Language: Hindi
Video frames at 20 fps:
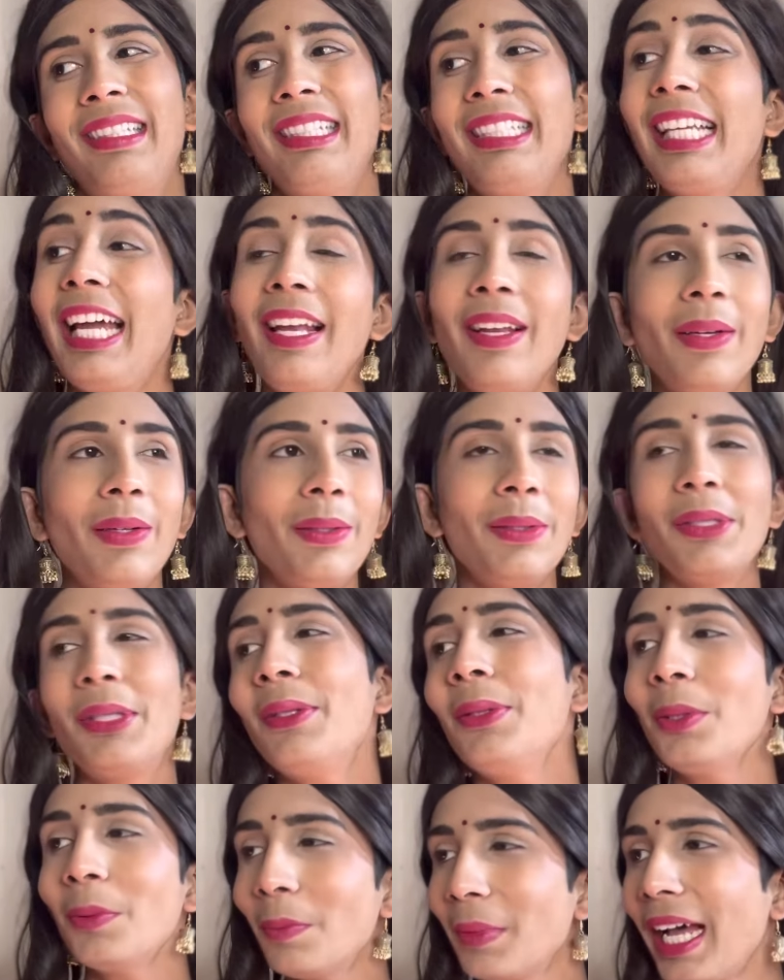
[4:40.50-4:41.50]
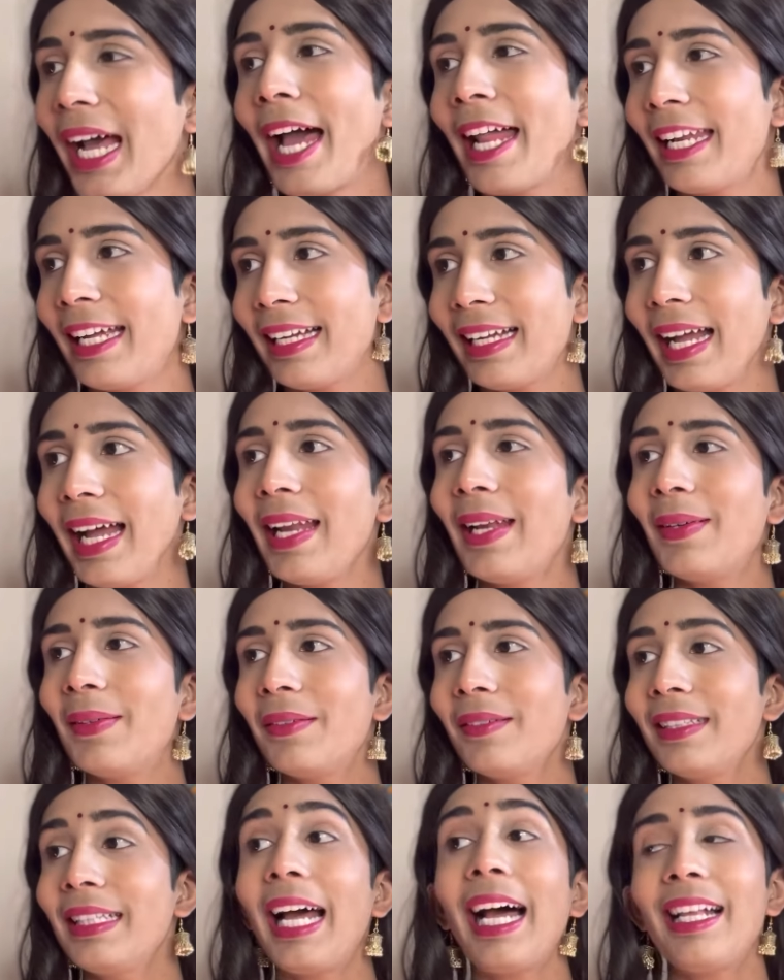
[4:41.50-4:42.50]
चलो रुझुन तुम खाना खा लो
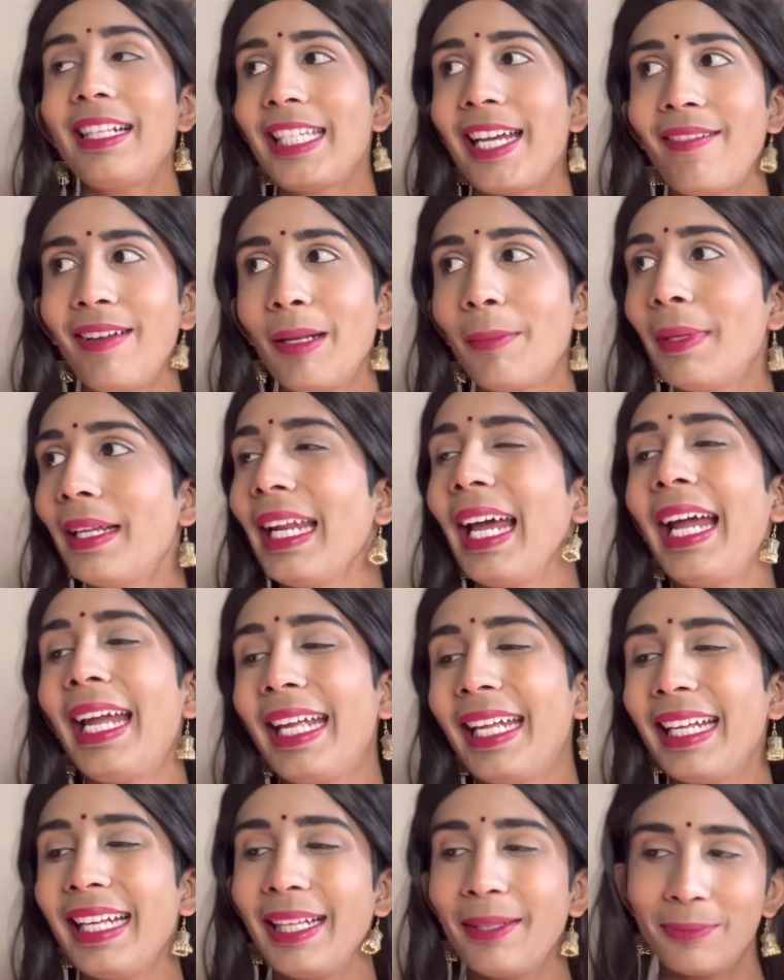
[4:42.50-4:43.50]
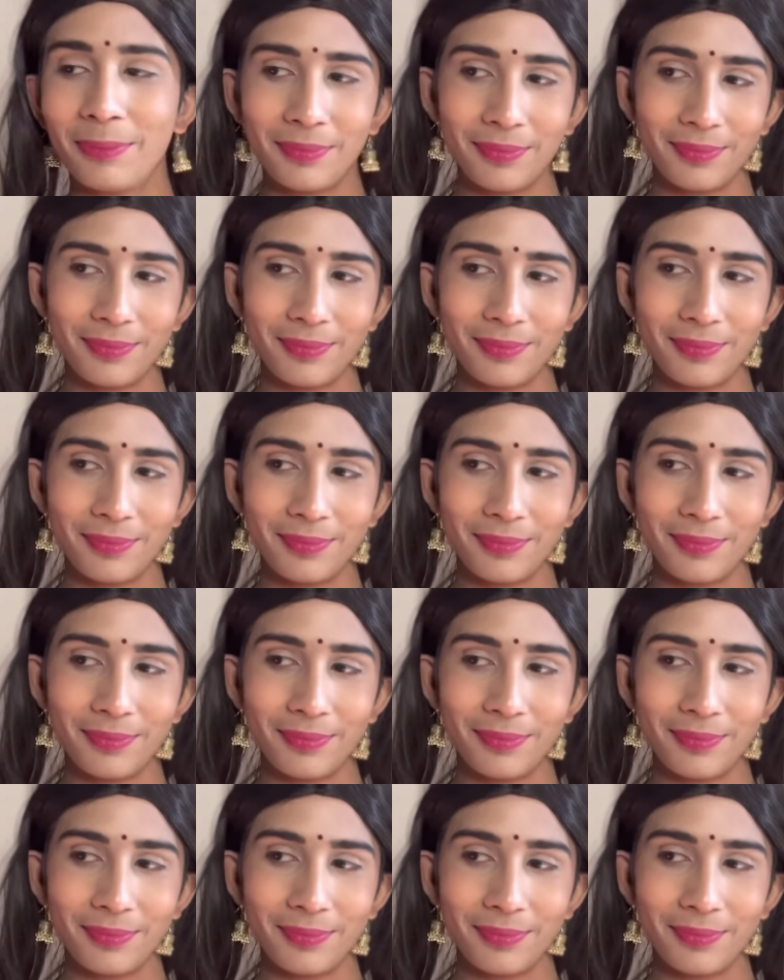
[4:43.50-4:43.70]
दाल चावल बनाए हैं हम